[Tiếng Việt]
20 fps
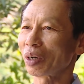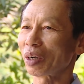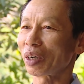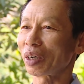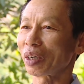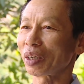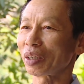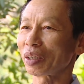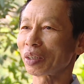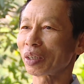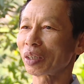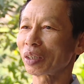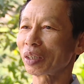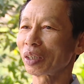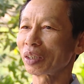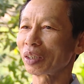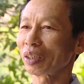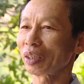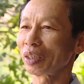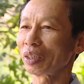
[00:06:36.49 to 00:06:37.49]
à, rất
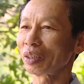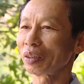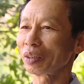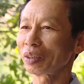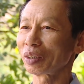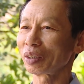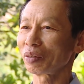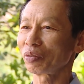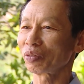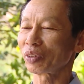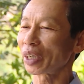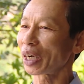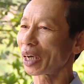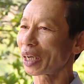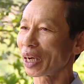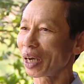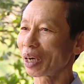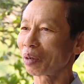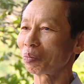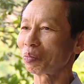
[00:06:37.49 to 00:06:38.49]
tân tình với
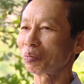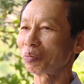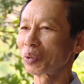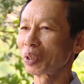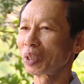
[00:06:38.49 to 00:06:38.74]
anh em.